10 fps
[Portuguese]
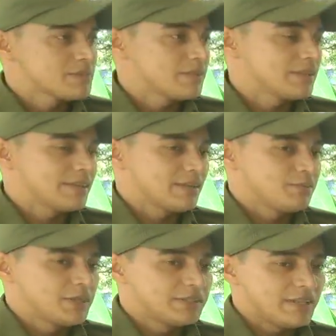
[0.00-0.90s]
Militar,
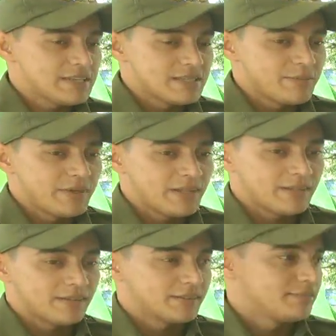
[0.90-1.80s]
no mês de dezembro,
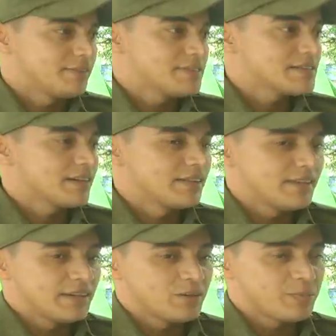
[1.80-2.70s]
ela vem
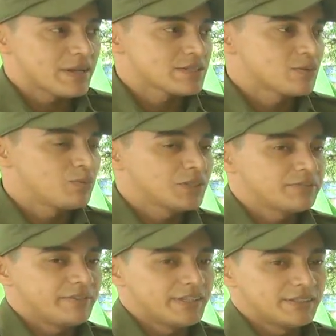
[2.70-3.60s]
desencadeando a Operação Boas
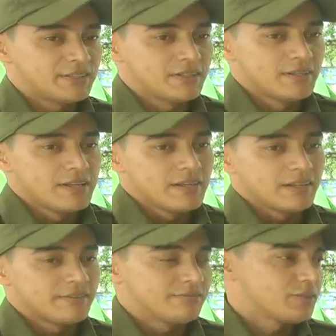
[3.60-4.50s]
Festas
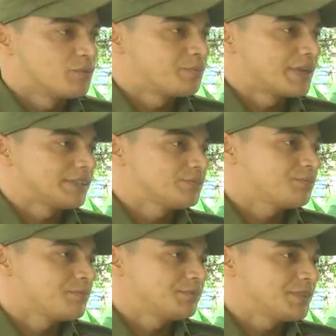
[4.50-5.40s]
que compreende do
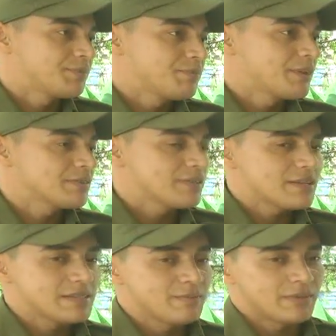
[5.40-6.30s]
dia 1 de
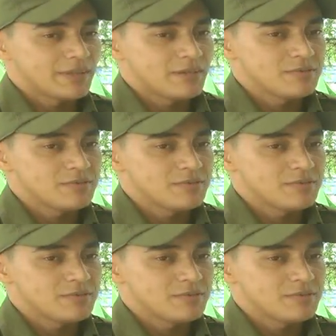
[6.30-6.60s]
dezembro até o